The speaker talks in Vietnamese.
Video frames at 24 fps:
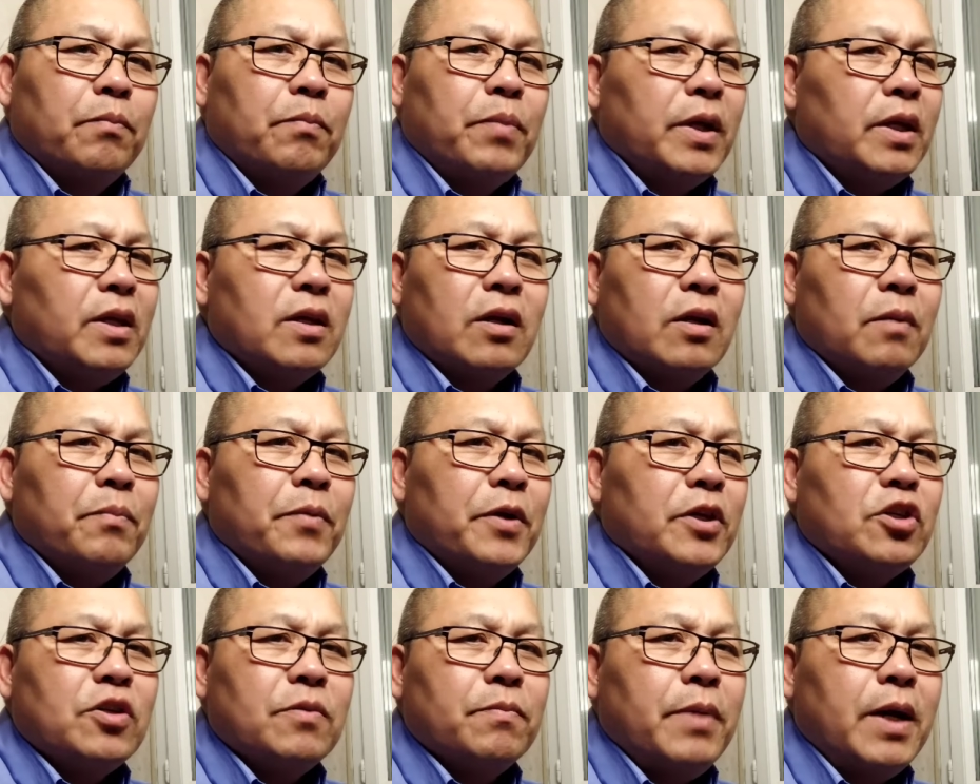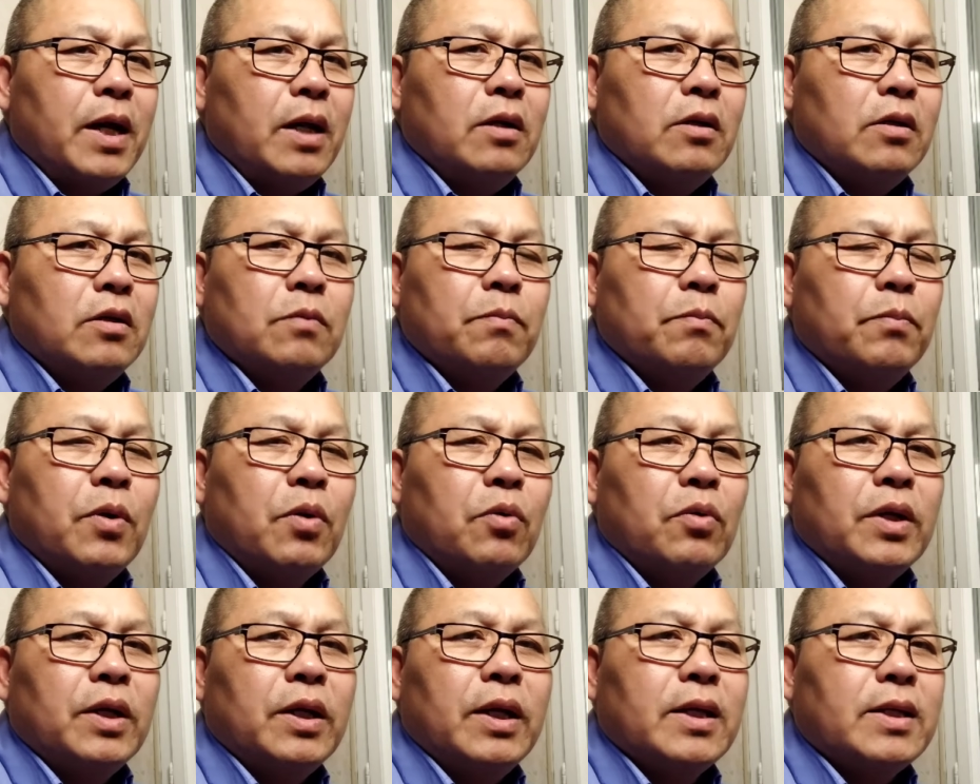bây giờ là bây giờ ba lưỡi
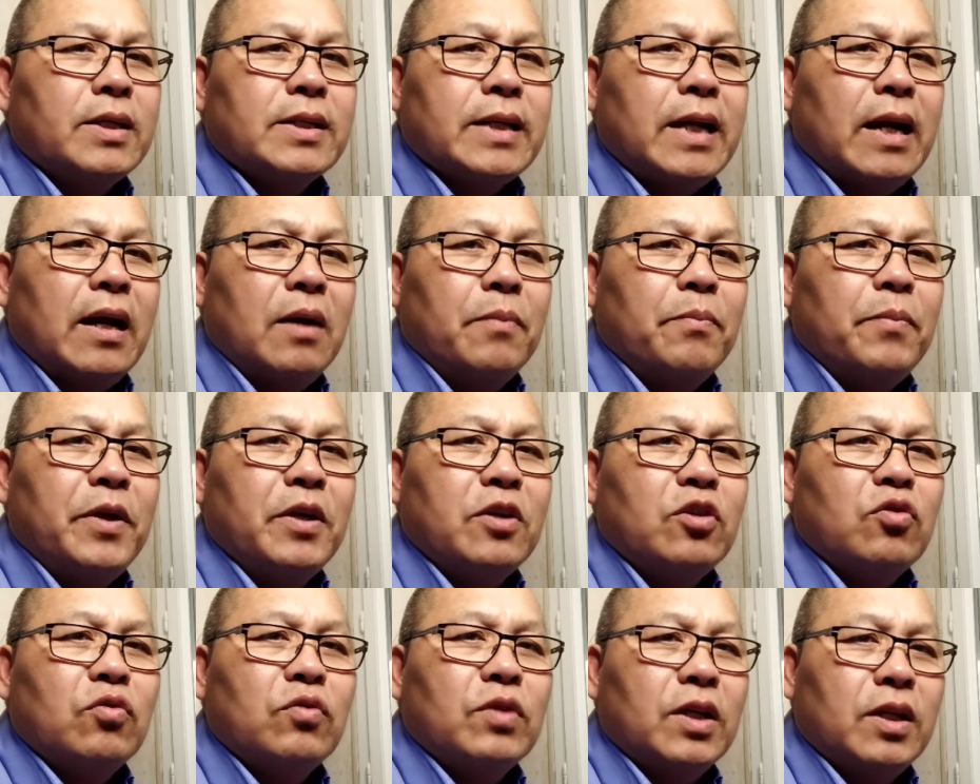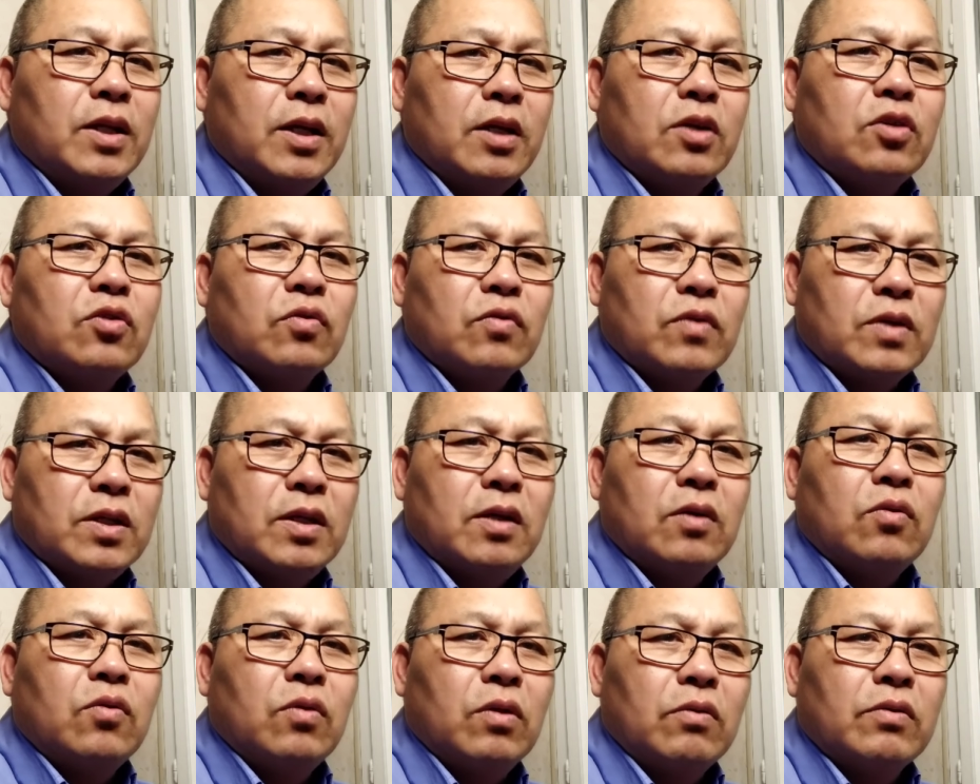bồ lưỡi này xa bây giờ này thế chỗ
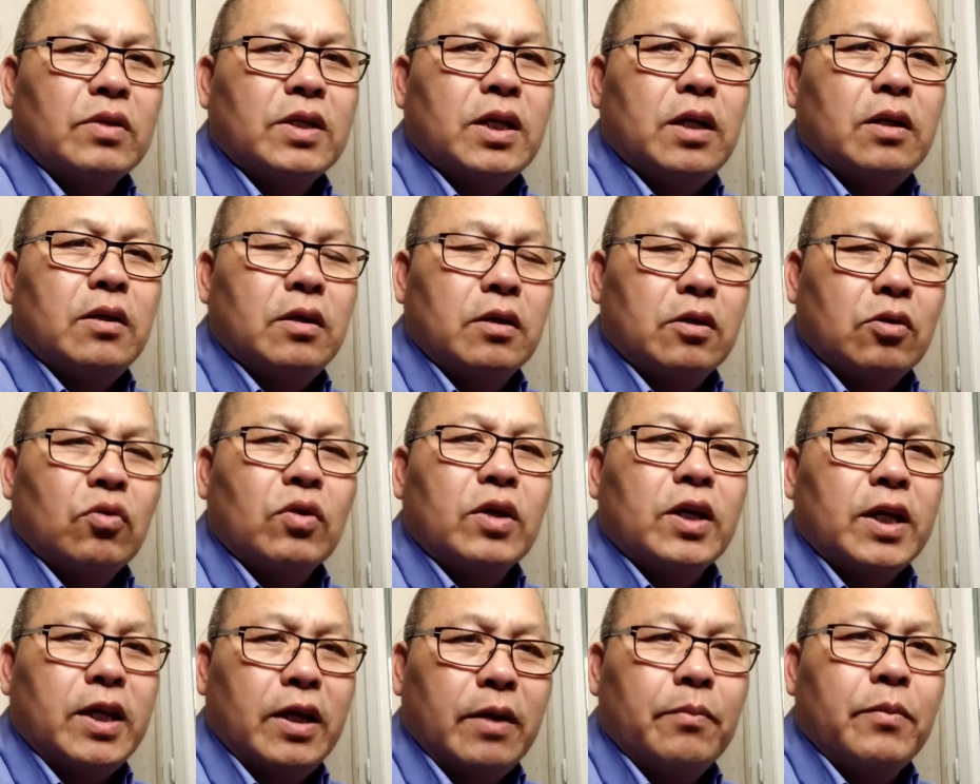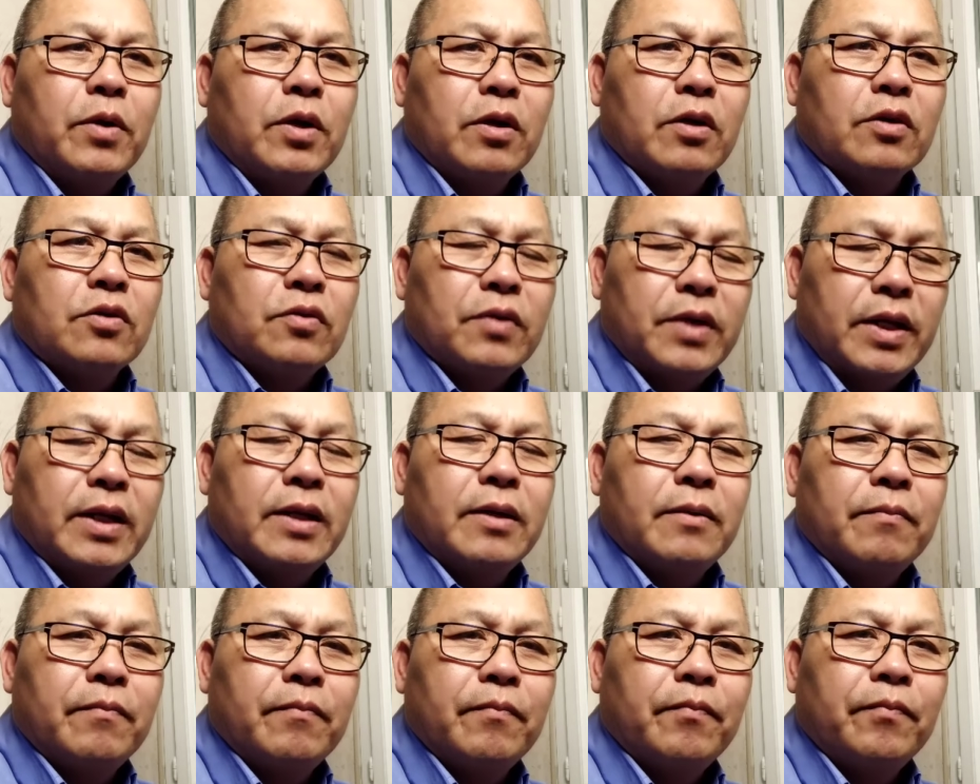gì của lâu xe lìa tôi khi mà nó đó
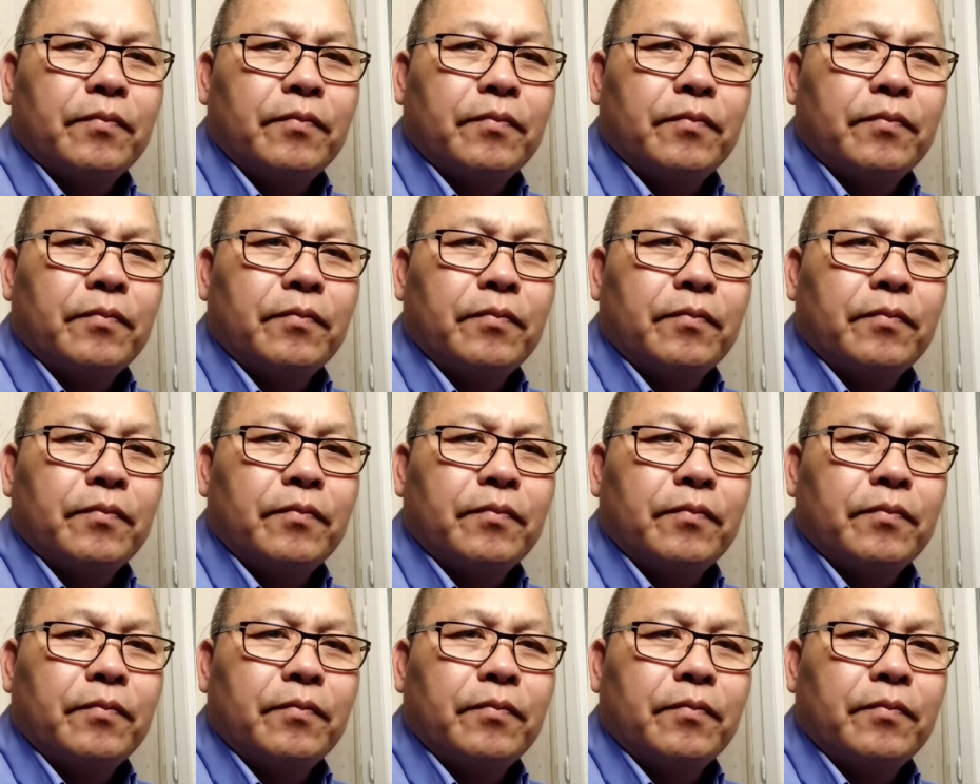này